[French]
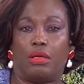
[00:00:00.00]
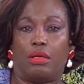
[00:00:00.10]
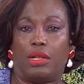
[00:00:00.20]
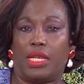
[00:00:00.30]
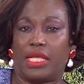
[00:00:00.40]

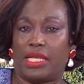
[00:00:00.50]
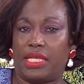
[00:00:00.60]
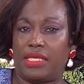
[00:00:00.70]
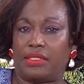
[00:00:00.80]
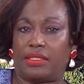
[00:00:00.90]

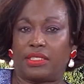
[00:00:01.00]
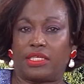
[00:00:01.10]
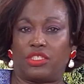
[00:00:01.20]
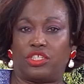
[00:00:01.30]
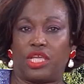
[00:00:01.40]
l'église
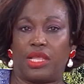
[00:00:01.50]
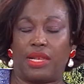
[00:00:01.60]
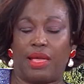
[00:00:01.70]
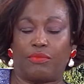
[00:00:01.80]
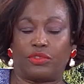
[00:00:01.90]
chrétienne,
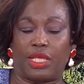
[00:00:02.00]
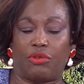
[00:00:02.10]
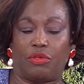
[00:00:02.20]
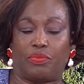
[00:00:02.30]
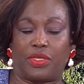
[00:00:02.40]
la montagne
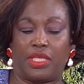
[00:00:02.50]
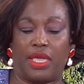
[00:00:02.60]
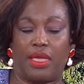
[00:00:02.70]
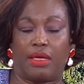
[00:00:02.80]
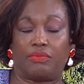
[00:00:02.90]
de
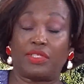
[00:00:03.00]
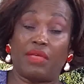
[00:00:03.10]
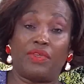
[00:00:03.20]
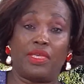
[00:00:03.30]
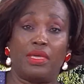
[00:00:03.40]
prière. Vous
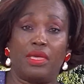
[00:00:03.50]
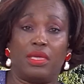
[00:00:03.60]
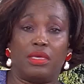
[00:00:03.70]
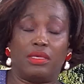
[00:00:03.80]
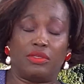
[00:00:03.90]
savez,
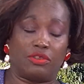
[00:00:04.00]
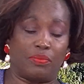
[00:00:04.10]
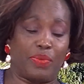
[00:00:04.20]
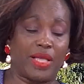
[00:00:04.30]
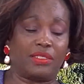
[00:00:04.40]
il se
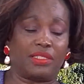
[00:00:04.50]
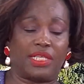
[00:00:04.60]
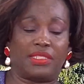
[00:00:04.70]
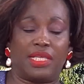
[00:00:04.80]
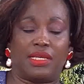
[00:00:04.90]
passe dans
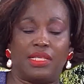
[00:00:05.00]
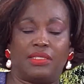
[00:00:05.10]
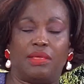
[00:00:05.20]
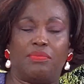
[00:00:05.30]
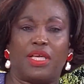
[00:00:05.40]
cette église
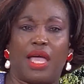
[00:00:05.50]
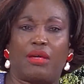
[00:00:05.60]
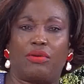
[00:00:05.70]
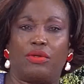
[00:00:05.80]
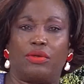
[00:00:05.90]
des
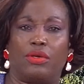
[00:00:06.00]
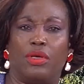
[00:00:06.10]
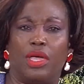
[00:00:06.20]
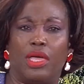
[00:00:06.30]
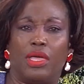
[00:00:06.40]
miracles
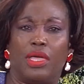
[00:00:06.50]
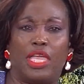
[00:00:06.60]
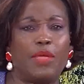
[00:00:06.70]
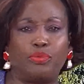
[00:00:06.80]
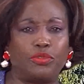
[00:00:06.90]

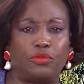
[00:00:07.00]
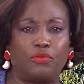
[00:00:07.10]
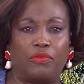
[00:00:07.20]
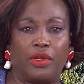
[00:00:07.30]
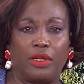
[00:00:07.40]

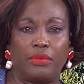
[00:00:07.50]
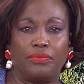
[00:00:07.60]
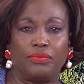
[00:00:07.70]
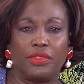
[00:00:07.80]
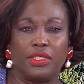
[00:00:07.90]
époustouflants.
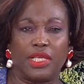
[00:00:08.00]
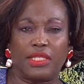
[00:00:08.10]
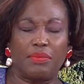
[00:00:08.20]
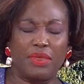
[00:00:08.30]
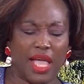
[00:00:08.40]
Il y a
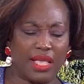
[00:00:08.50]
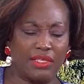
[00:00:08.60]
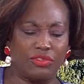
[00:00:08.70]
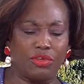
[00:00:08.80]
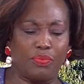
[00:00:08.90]
des miracles
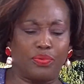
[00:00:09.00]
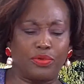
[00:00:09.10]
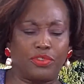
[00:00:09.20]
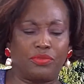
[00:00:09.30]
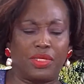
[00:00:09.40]
qui se
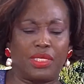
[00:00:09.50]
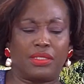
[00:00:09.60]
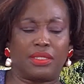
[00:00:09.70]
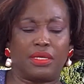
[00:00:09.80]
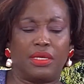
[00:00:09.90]

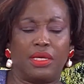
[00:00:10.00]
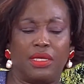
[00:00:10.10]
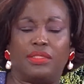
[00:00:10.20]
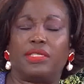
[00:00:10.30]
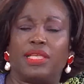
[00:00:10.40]
produisent.
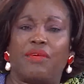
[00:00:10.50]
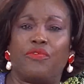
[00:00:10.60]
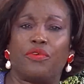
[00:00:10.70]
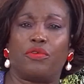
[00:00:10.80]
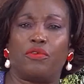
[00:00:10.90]
Des
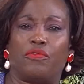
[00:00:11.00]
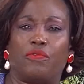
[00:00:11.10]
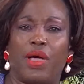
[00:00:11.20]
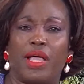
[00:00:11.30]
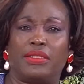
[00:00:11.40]
aveugles
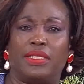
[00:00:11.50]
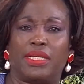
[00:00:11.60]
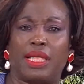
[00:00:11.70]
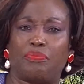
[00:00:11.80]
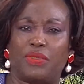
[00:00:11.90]
voient, des
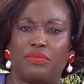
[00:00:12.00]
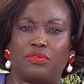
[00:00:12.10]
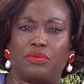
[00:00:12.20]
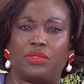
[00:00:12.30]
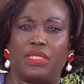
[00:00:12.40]
captifs
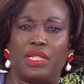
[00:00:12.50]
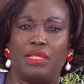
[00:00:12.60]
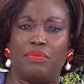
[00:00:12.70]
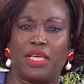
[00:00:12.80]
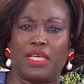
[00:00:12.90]
sont
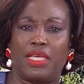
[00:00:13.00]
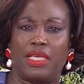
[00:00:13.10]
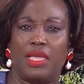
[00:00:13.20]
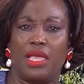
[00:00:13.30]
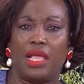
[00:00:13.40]

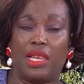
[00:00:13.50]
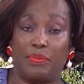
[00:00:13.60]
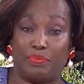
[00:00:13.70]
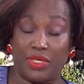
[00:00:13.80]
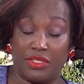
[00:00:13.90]
libérés, les
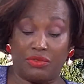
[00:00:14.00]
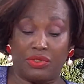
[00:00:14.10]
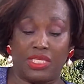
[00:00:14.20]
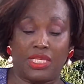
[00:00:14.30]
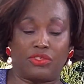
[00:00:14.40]

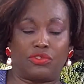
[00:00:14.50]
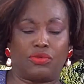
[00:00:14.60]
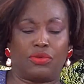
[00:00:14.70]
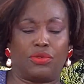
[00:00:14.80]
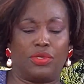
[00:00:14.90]
prisonniers sont